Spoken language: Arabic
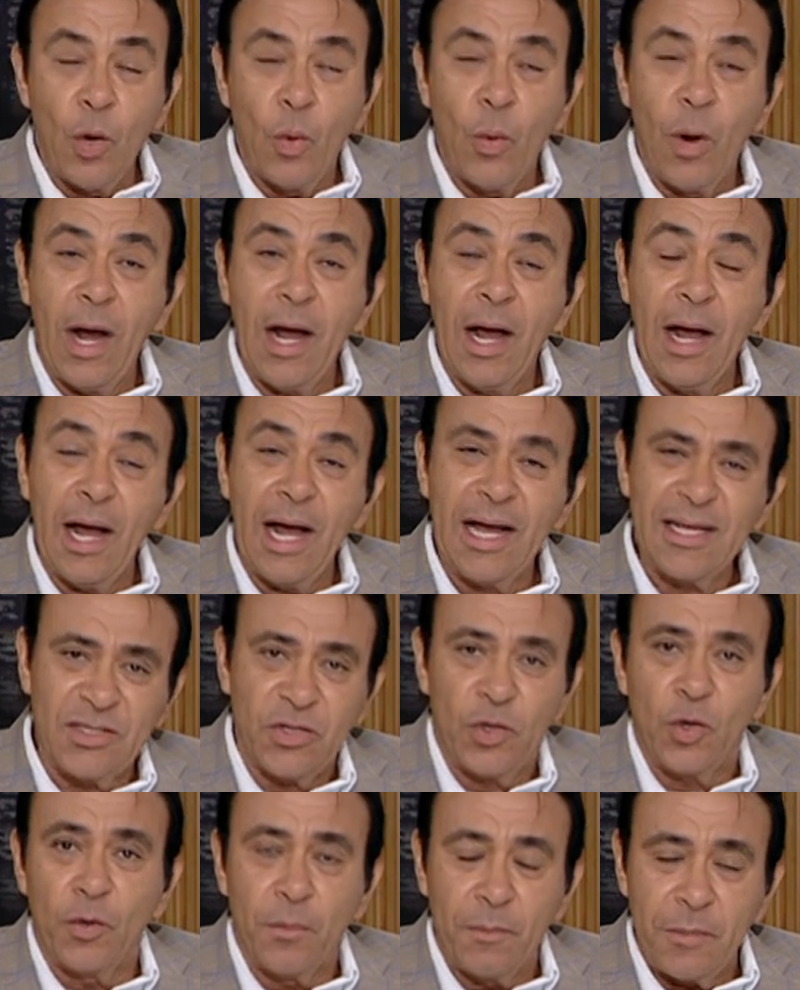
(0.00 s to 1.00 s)

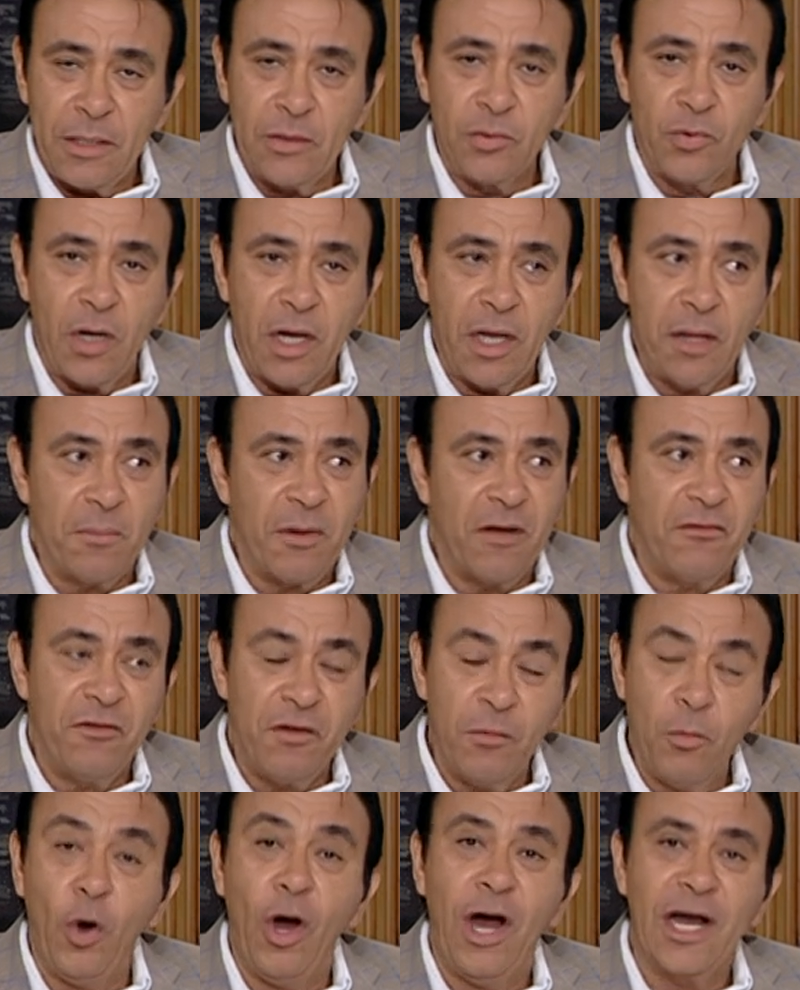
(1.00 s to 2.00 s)
وأزعم أنه هيبقى
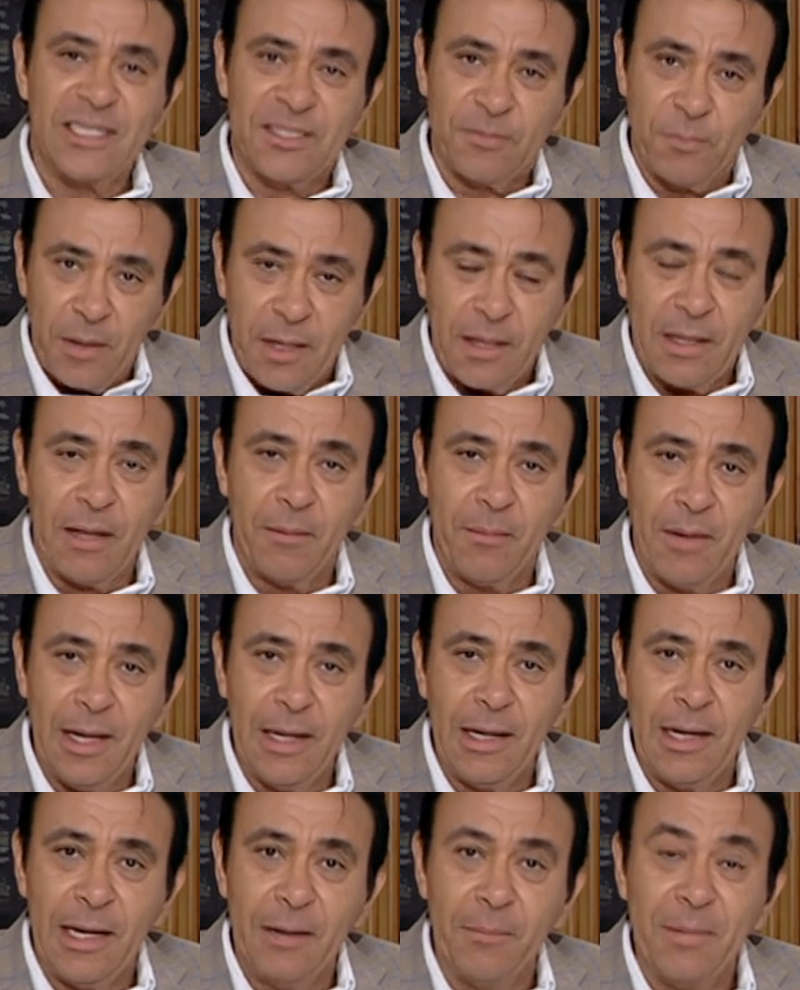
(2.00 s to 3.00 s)
في محاسبة
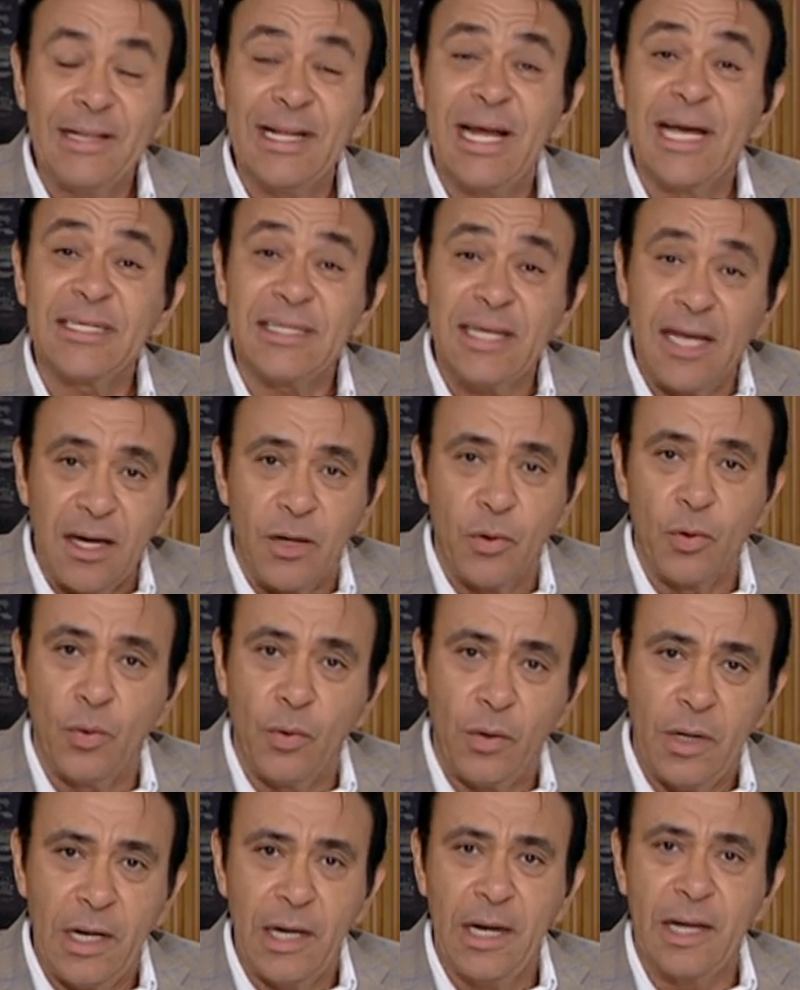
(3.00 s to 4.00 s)
كمان لمن
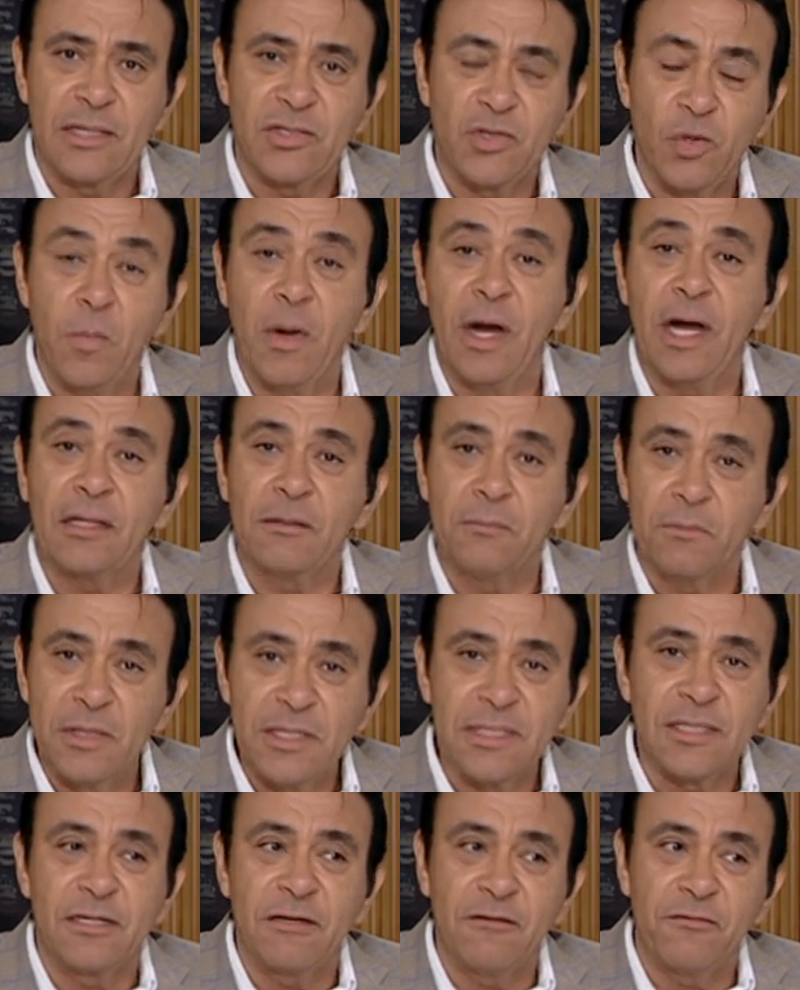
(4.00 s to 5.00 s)
أساءوا إلى سمعة
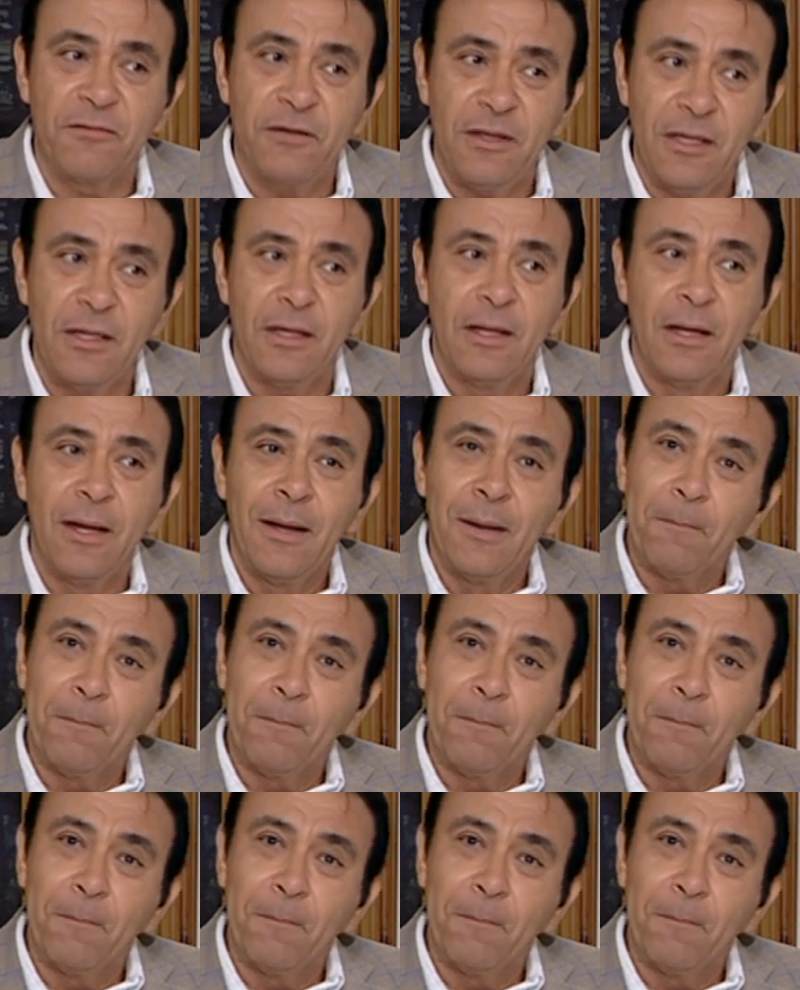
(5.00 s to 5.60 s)
مصر في